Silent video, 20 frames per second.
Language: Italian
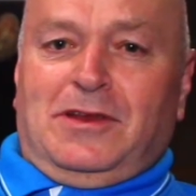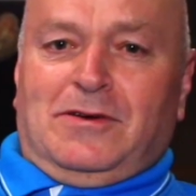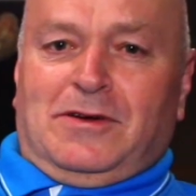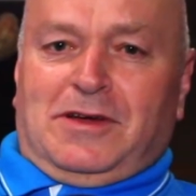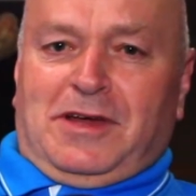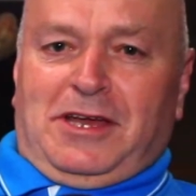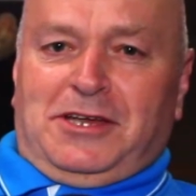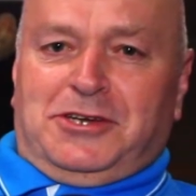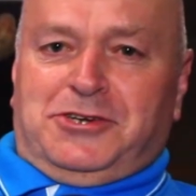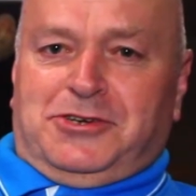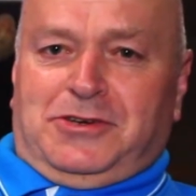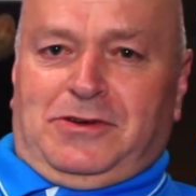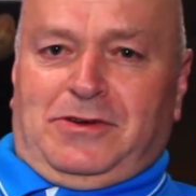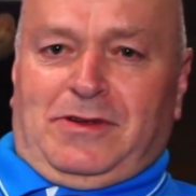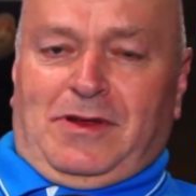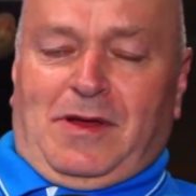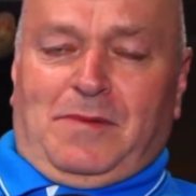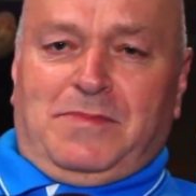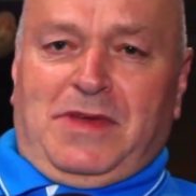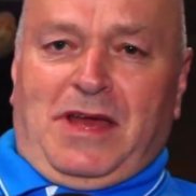location
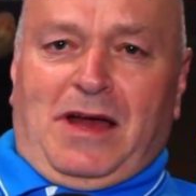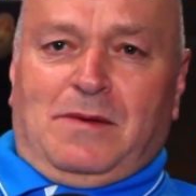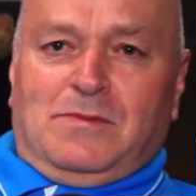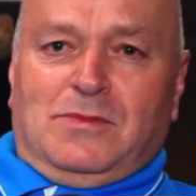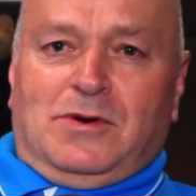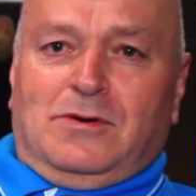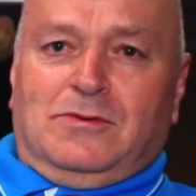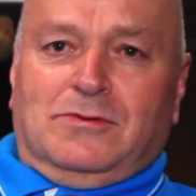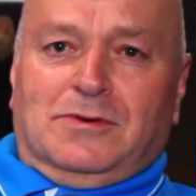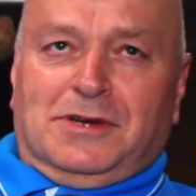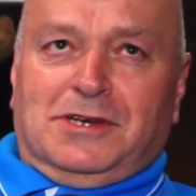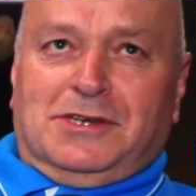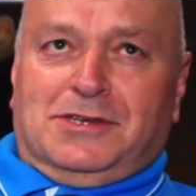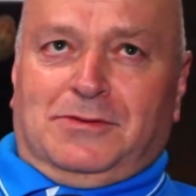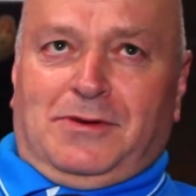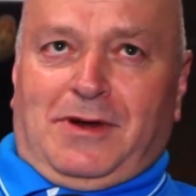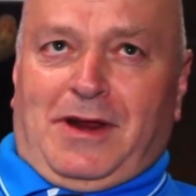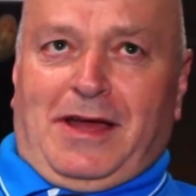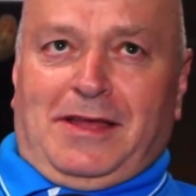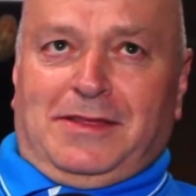abbiamo un
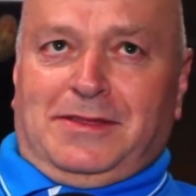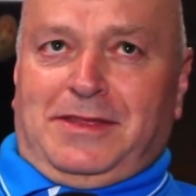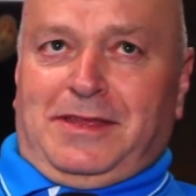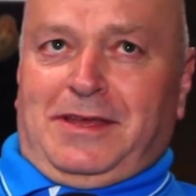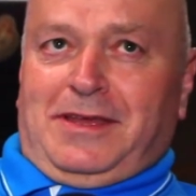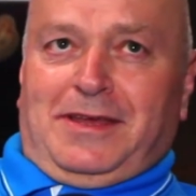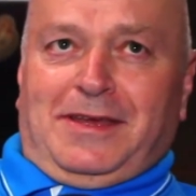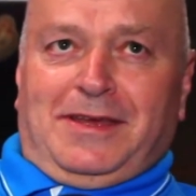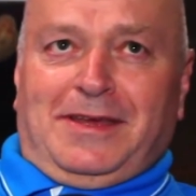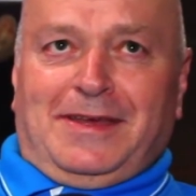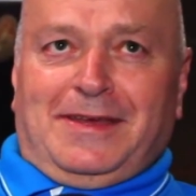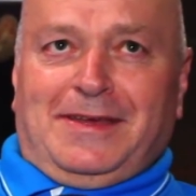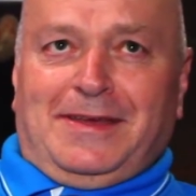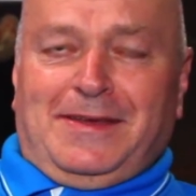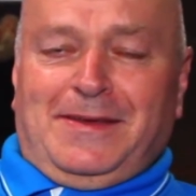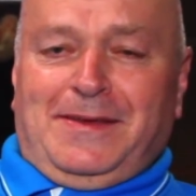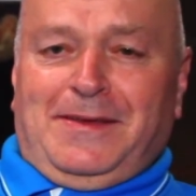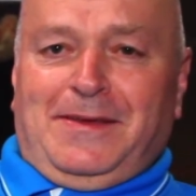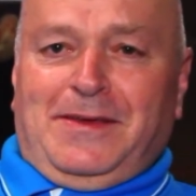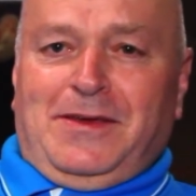ristorante
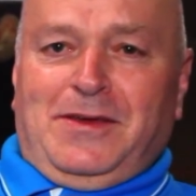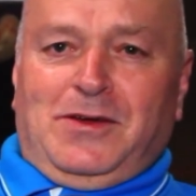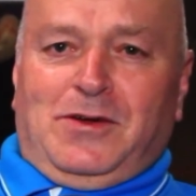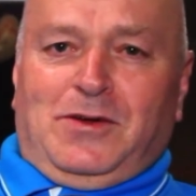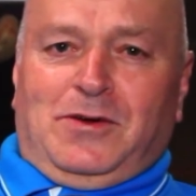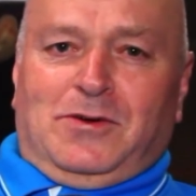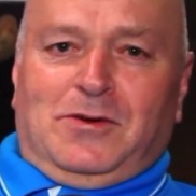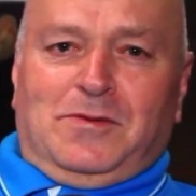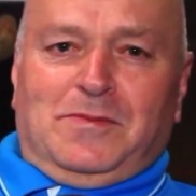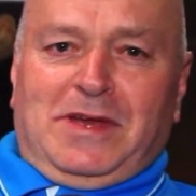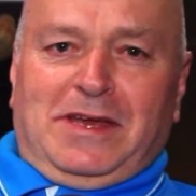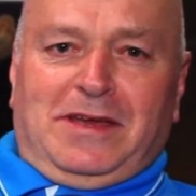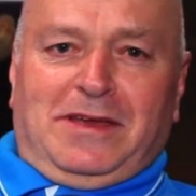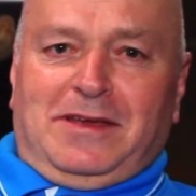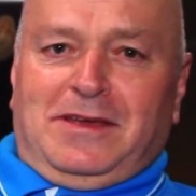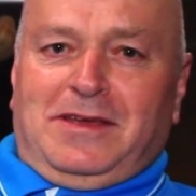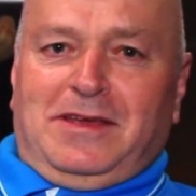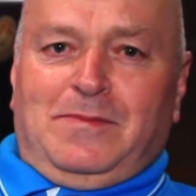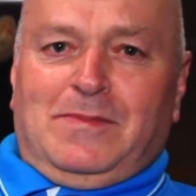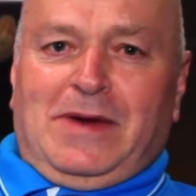come
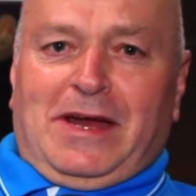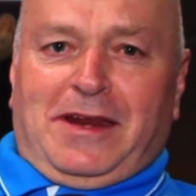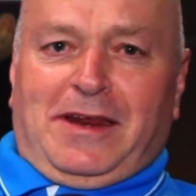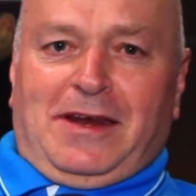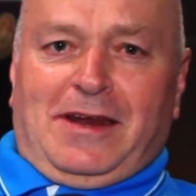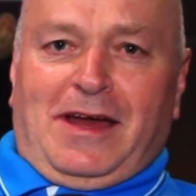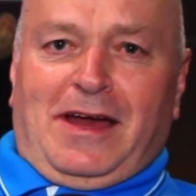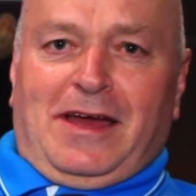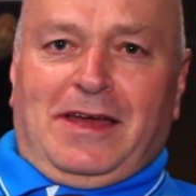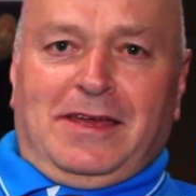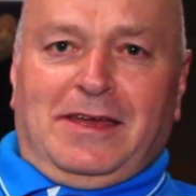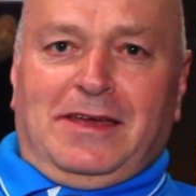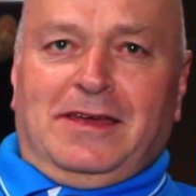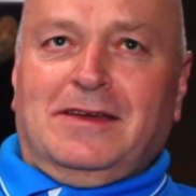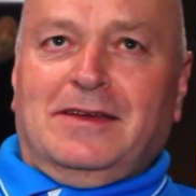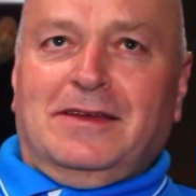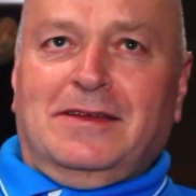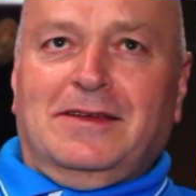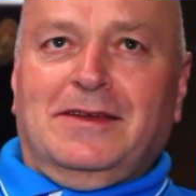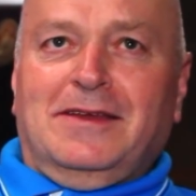i marinai
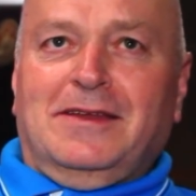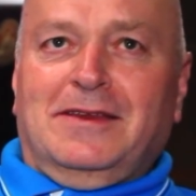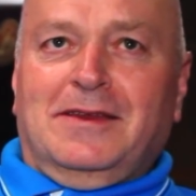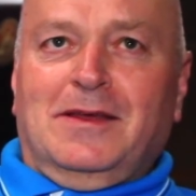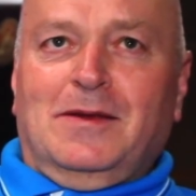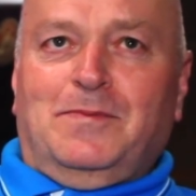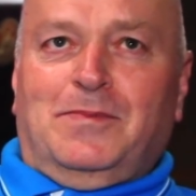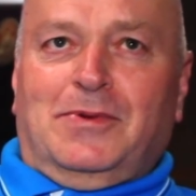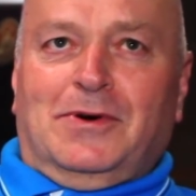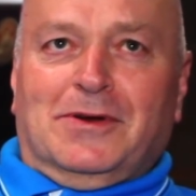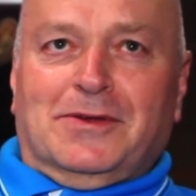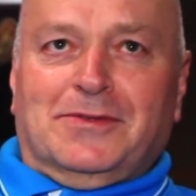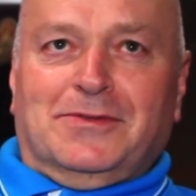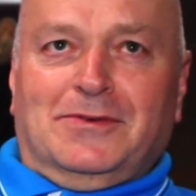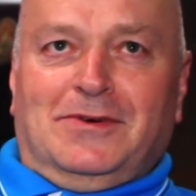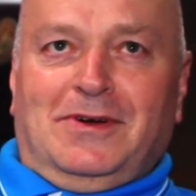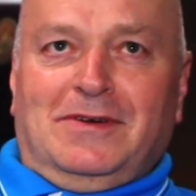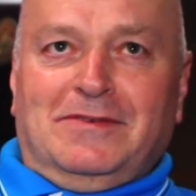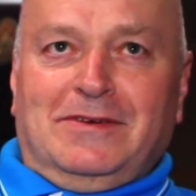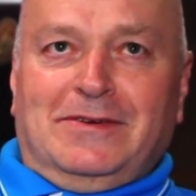nel
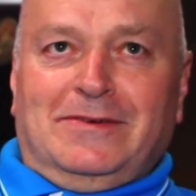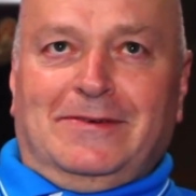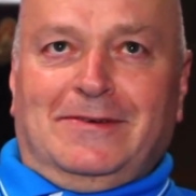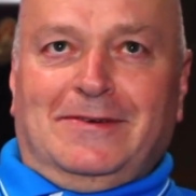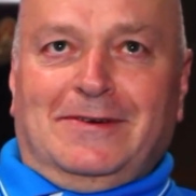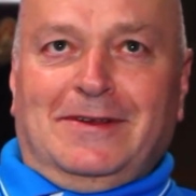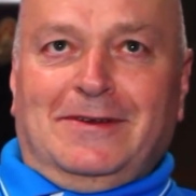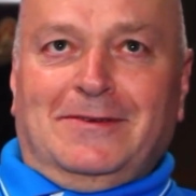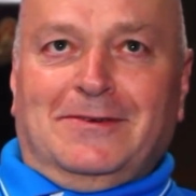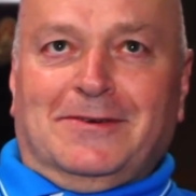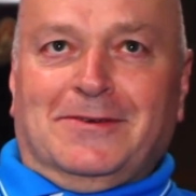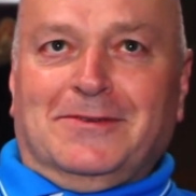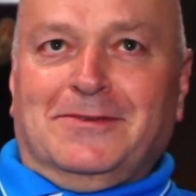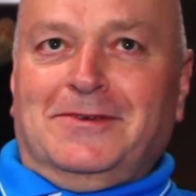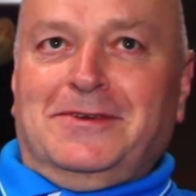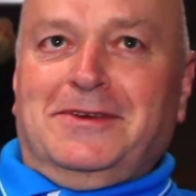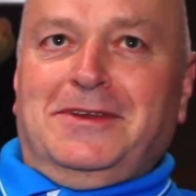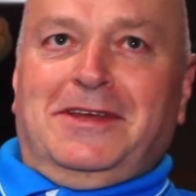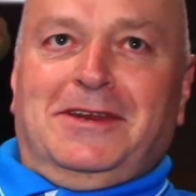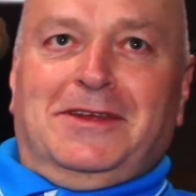porto avevano le loro
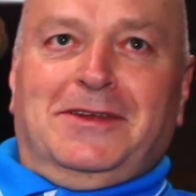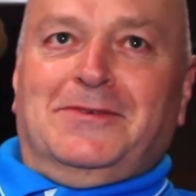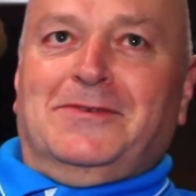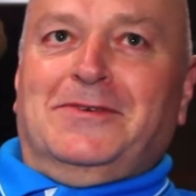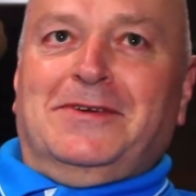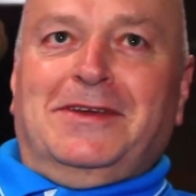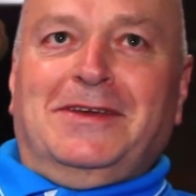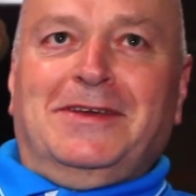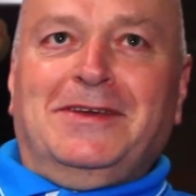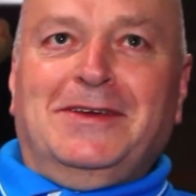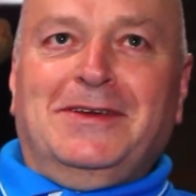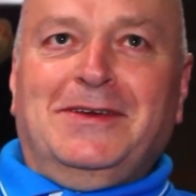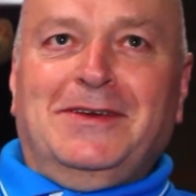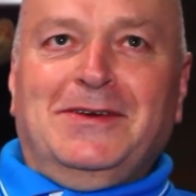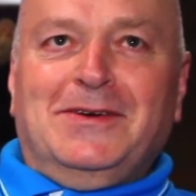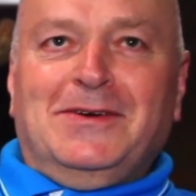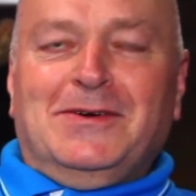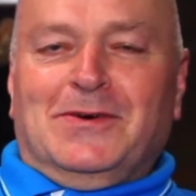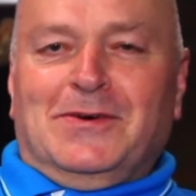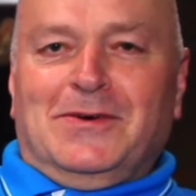donnine, noi
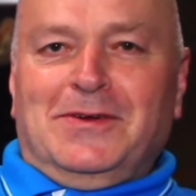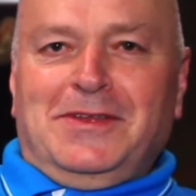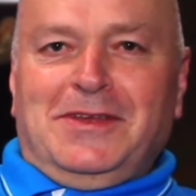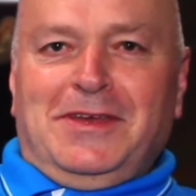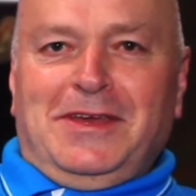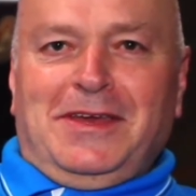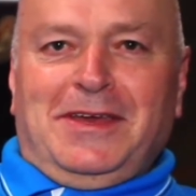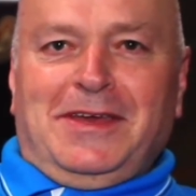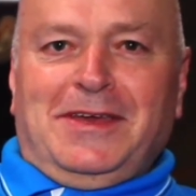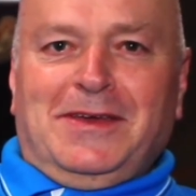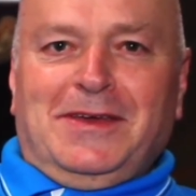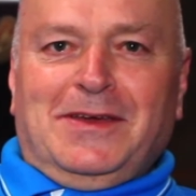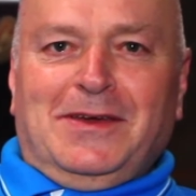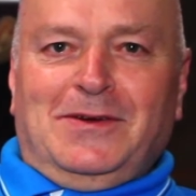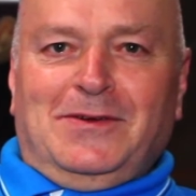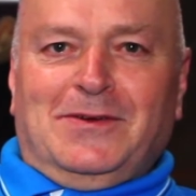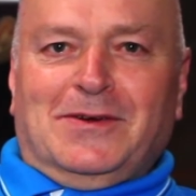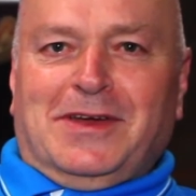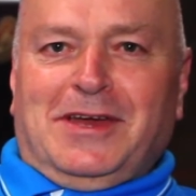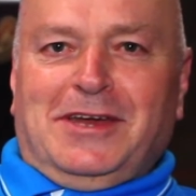ogni
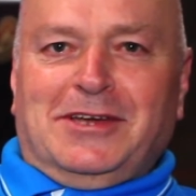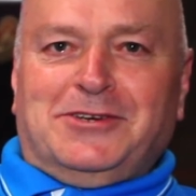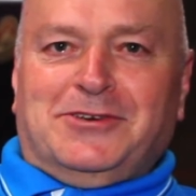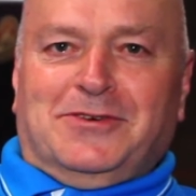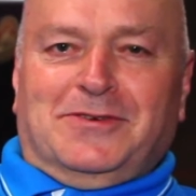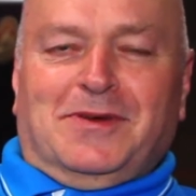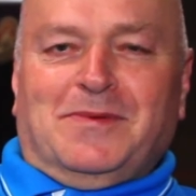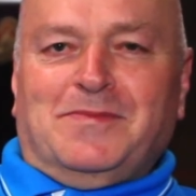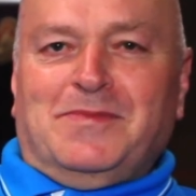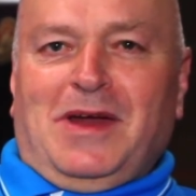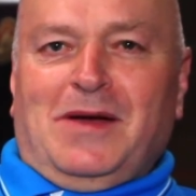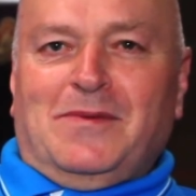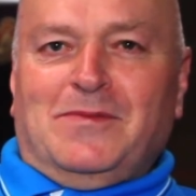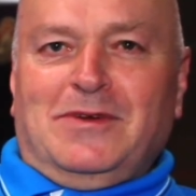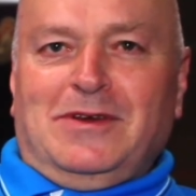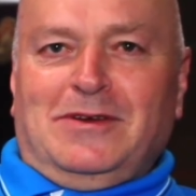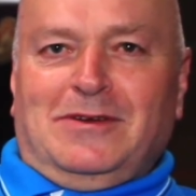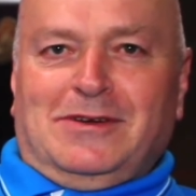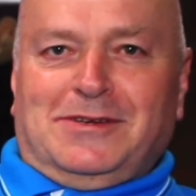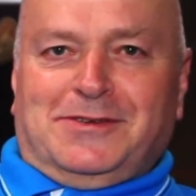location
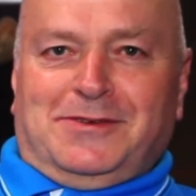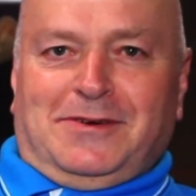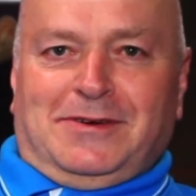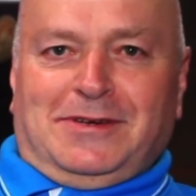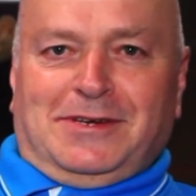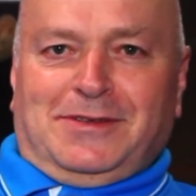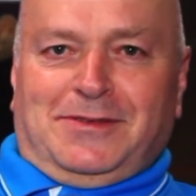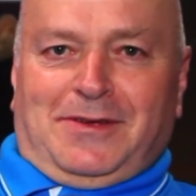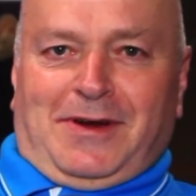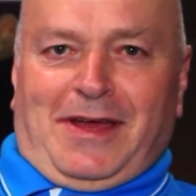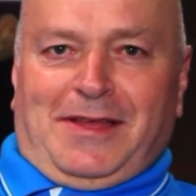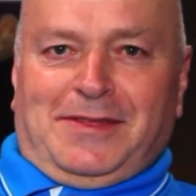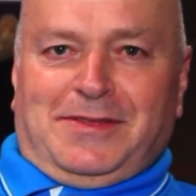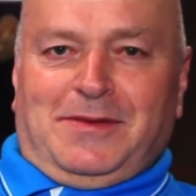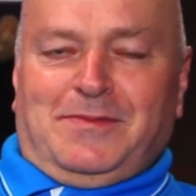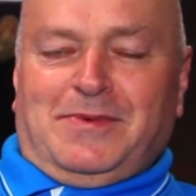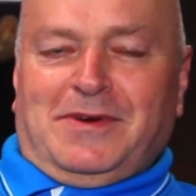abbiamo il nostro ristorante